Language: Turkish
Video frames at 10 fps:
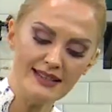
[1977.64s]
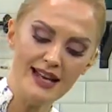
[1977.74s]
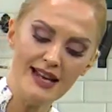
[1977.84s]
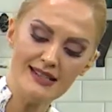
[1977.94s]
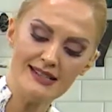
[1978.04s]

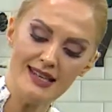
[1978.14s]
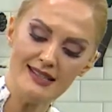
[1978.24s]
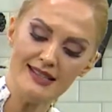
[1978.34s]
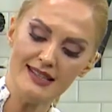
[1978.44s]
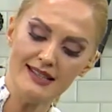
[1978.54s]
kadar
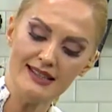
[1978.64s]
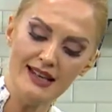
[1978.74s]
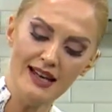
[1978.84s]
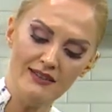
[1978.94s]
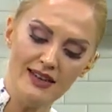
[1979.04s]
zeytinyağı
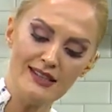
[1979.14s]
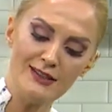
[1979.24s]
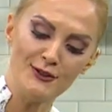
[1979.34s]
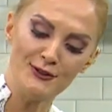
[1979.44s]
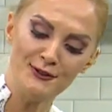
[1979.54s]
ilave
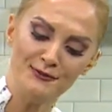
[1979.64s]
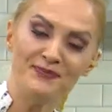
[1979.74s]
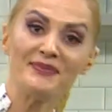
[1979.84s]
ediyorum.